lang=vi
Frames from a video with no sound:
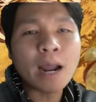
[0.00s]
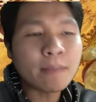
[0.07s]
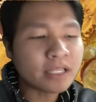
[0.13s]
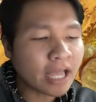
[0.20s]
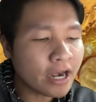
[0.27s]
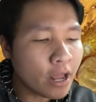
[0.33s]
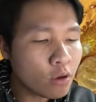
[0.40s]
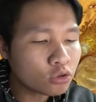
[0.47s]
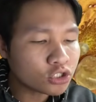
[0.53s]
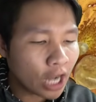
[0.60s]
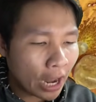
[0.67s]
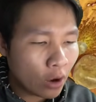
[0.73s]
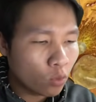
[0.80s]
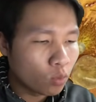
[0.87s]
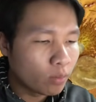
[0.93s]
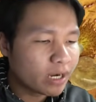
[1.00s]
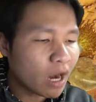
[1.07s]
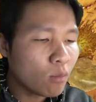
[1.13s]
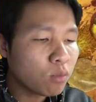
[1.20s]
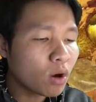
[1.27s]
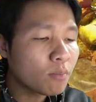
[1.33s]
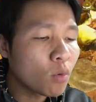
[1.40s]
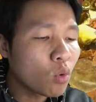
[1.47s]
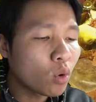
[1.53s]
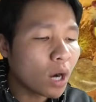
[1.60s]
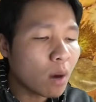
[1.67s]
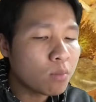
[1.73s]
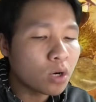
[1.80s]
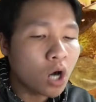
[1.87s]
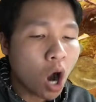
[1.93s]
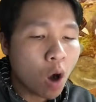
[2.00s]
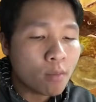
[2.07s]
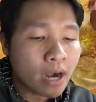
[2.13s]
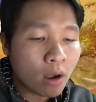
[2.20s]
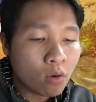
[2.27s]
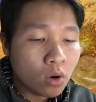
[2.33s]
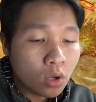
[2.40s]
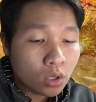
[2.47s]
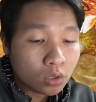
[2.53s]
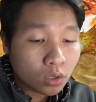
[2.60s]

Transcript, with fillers: nãy mình thấy nó yếu xìu mình không có mua con ốc mượn hồn mày đâu